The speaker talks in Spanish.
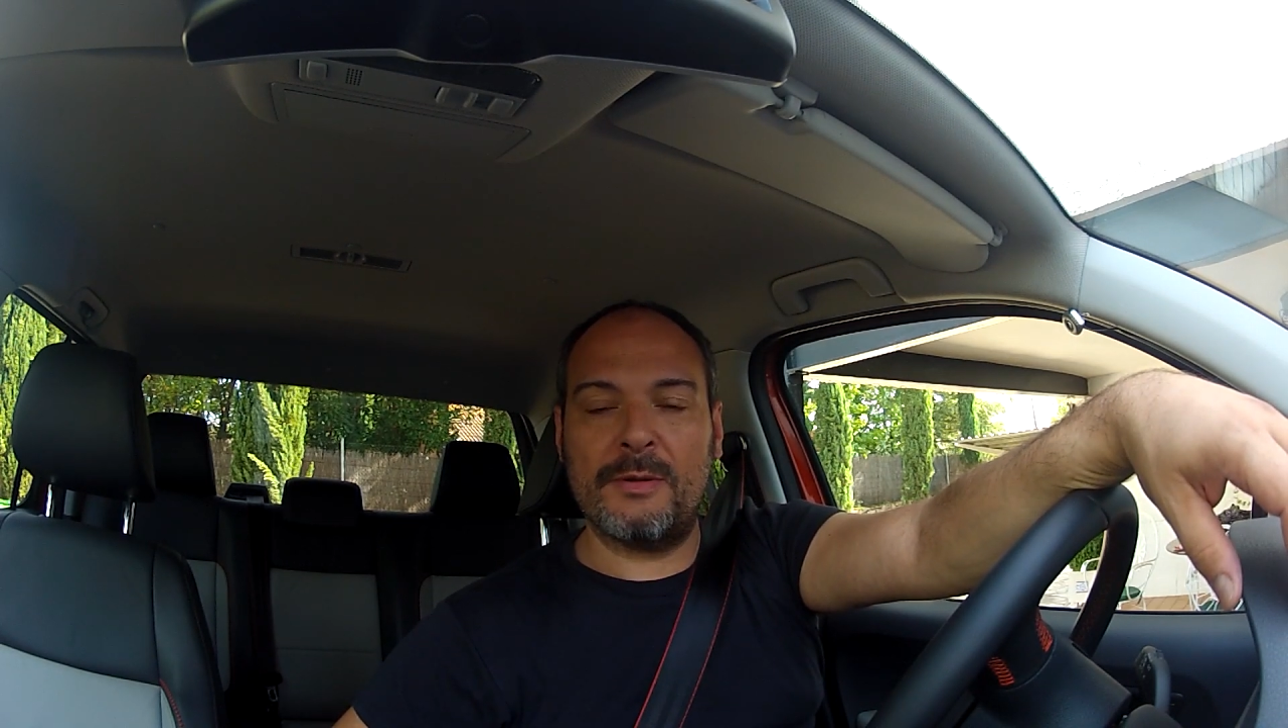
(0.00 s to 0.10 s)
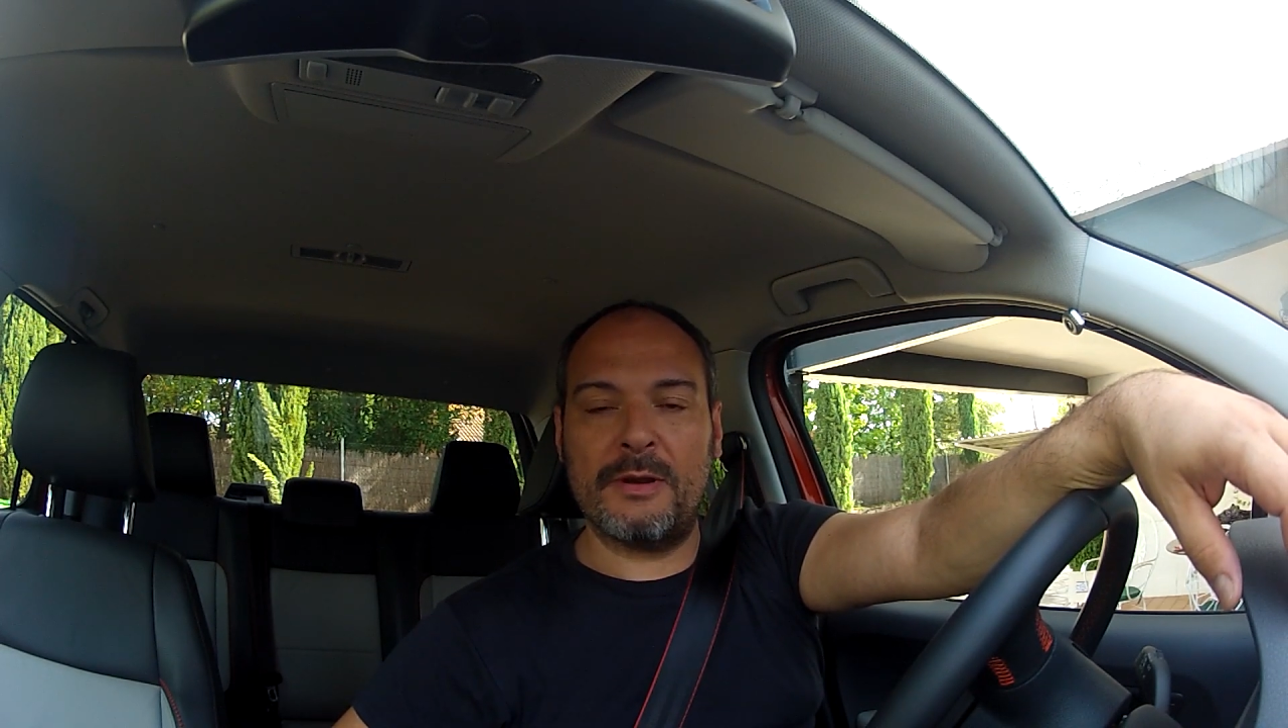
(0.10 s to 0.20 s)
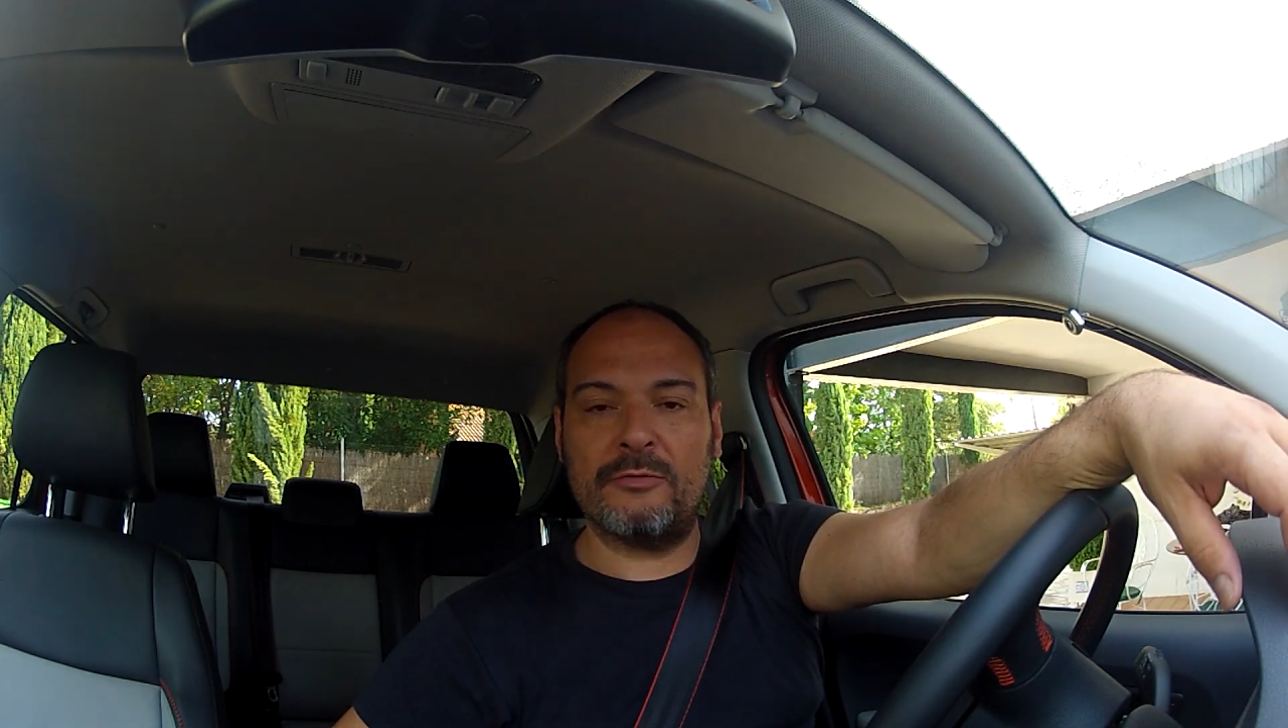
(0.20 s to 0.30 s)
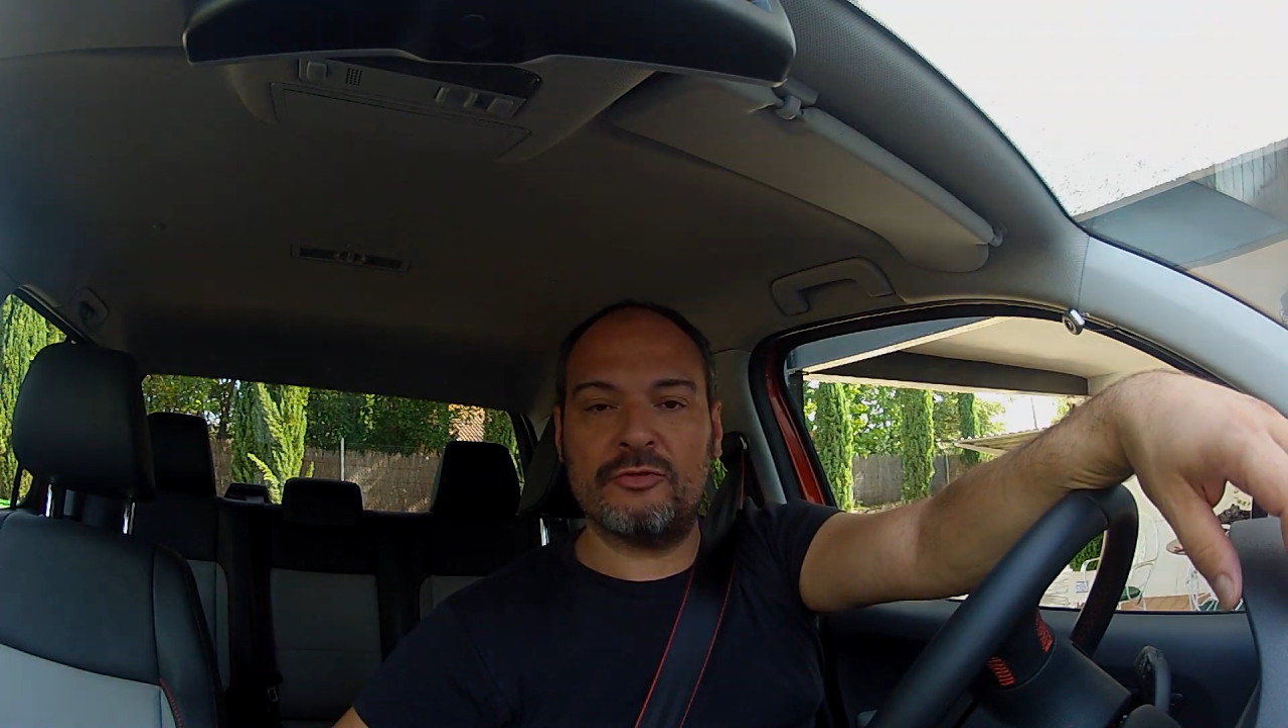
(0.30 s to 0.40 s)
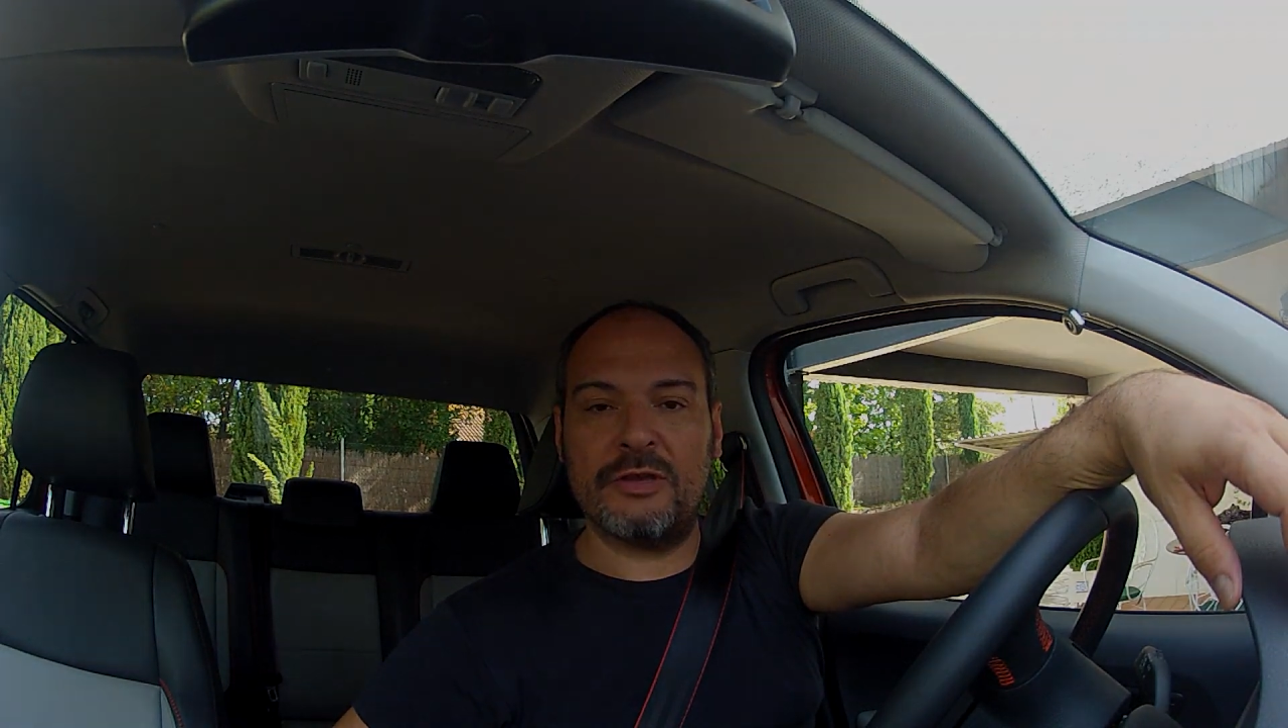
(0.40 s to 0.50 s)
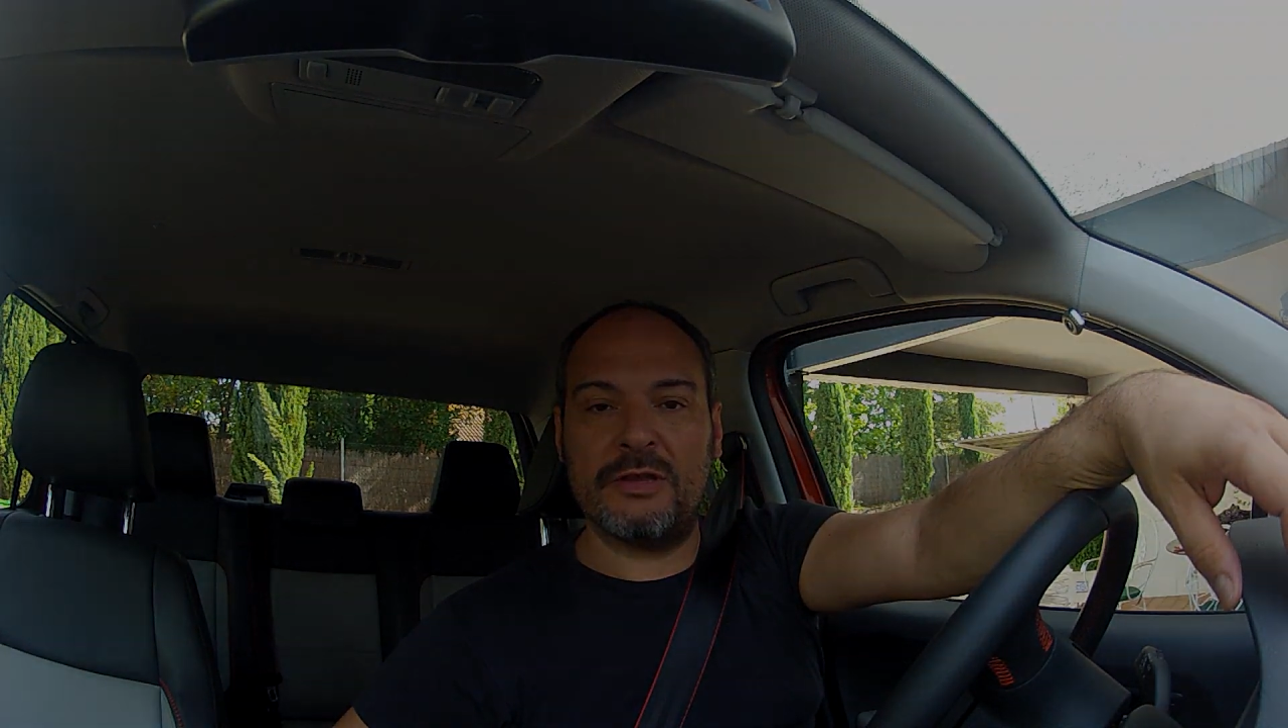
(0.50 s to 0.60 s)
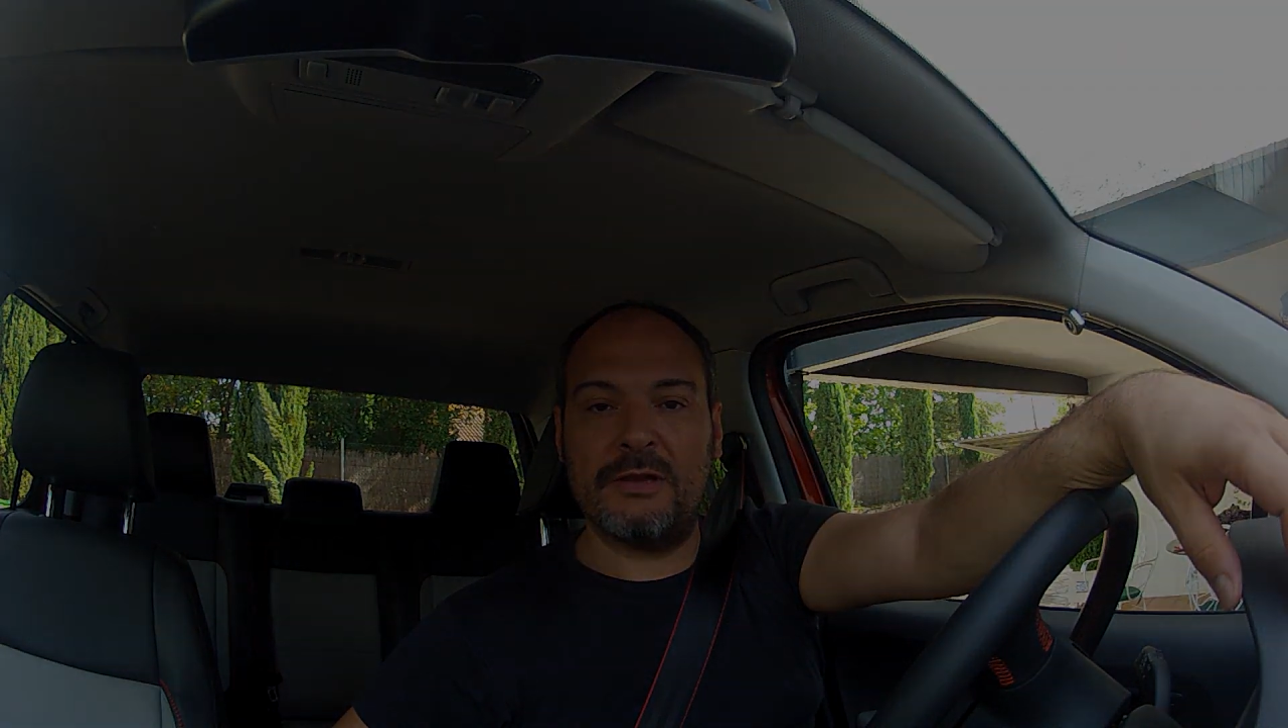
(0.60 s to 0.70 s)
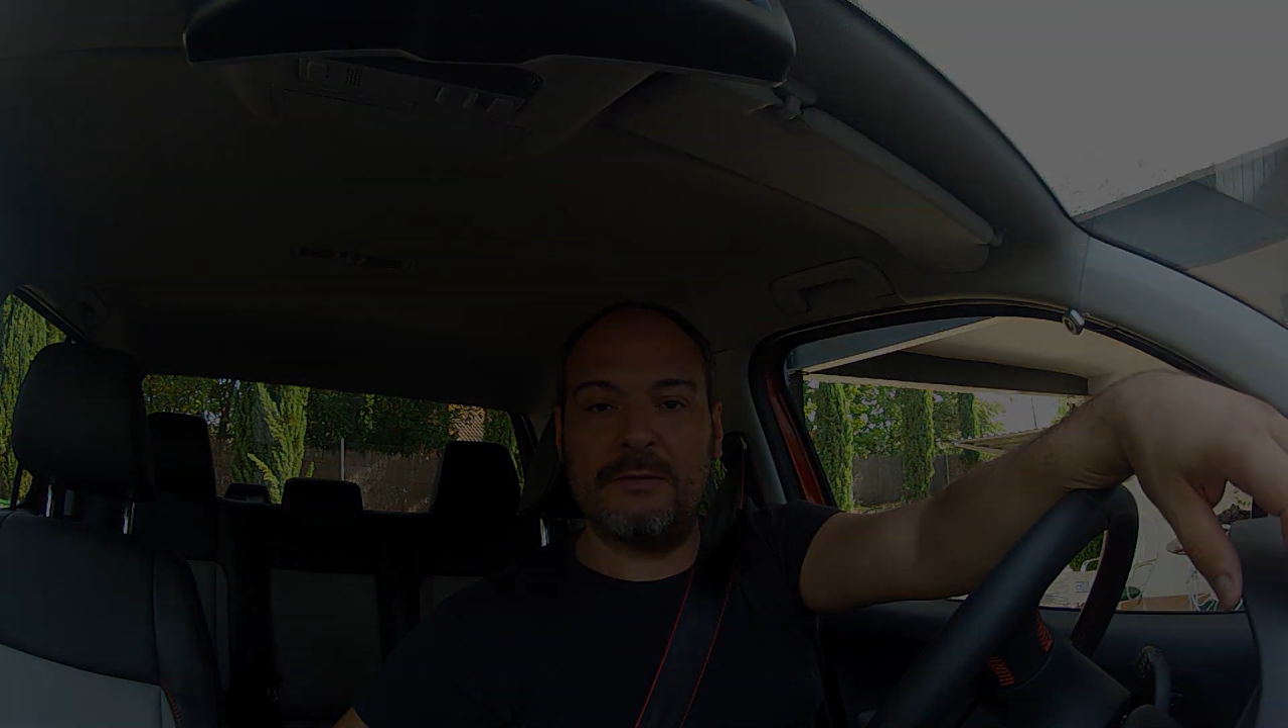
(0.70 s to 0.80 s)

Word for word: hablaros de ello.